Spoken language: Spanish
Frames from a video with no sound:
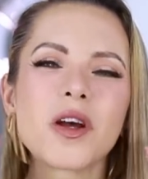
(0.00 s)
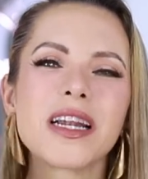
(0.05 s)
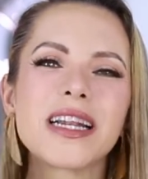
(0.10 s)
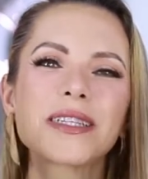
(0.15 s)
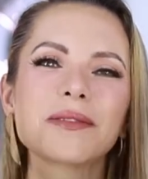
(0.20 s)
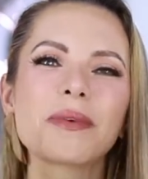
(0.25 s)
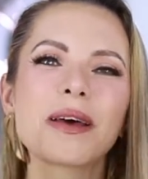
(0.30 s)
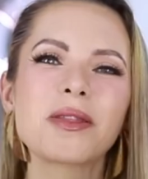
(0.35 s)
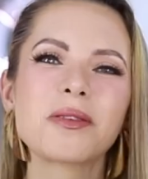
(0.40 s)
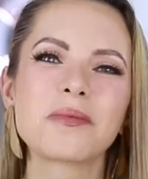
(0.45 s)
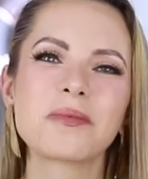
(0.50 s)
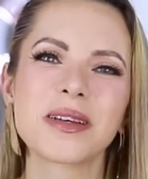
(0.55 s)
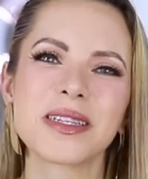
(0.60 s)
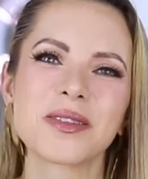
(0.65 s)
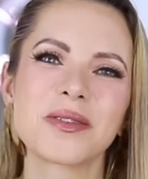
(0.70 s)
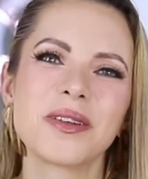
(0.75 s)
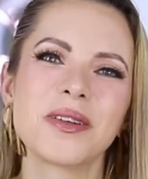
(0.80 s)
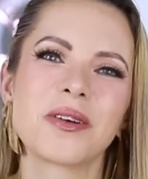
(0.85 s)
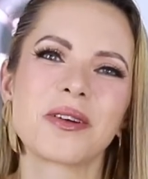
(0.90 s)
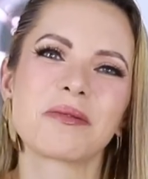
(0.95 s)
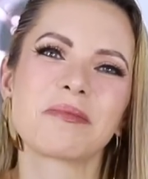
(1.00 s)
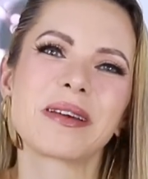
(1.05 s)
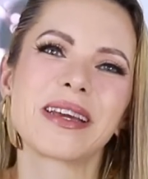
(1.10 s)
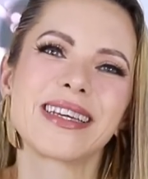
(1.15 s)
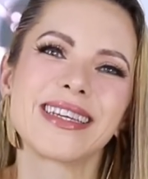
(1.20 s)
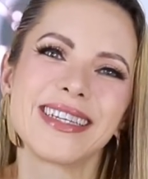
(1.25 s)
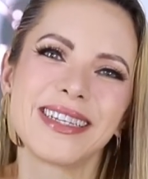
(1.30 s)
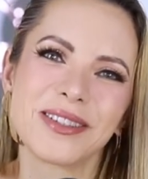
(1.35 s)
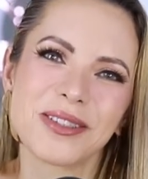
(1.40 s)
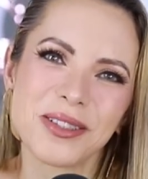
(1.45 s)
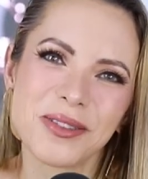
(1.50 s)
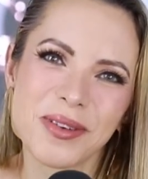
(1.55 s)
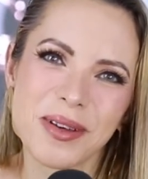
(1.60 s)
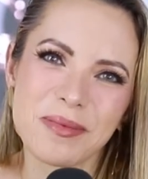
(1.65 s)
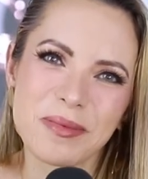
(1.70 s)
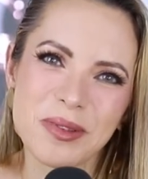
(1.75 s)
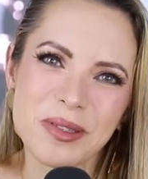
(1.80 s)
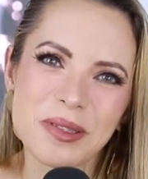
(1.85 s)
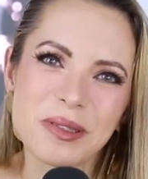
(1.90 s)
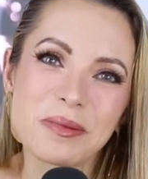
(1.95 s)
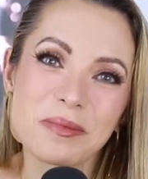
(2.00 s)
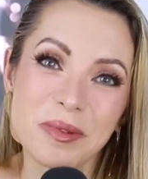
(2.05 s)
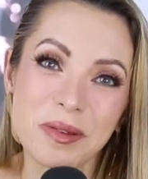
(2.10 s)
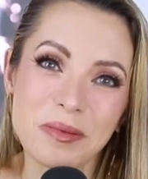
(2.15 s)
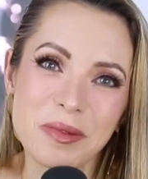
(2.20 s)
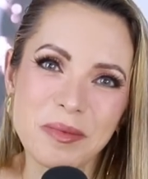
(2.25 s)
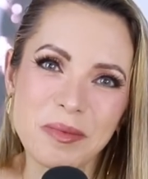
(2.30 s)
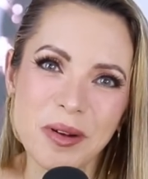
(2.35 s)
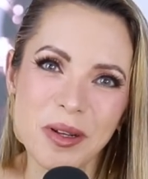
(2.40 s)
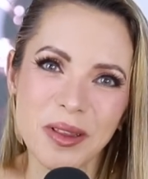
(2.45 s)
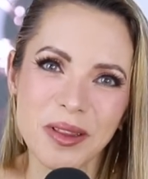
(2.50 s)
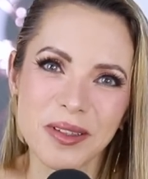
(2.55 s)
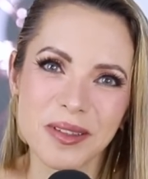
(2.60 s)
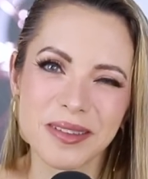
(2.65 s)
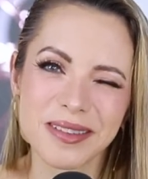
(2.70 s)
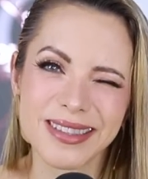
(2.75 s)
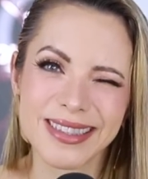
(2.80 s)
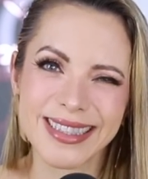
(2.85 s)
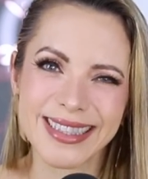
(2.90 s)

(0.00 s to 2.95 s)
Les mando un beso enorme y nos vemos muy, muy pronto.